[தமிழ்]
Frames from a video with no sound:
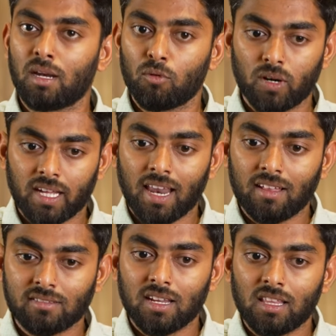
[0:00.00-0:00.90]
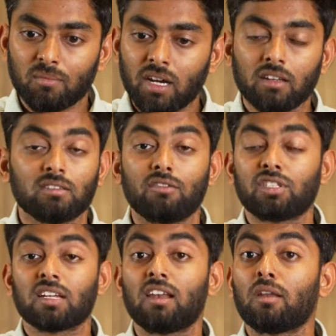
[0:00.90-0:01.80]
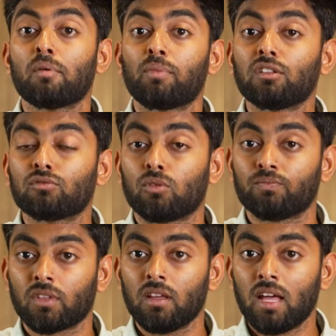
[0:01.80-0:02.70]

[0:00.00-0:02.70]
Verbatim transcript: நம்மளோட கிளாஸில் அந்த மாதிரியான சில விஷயங்கள்லாம் நம்ம பேசுவோம்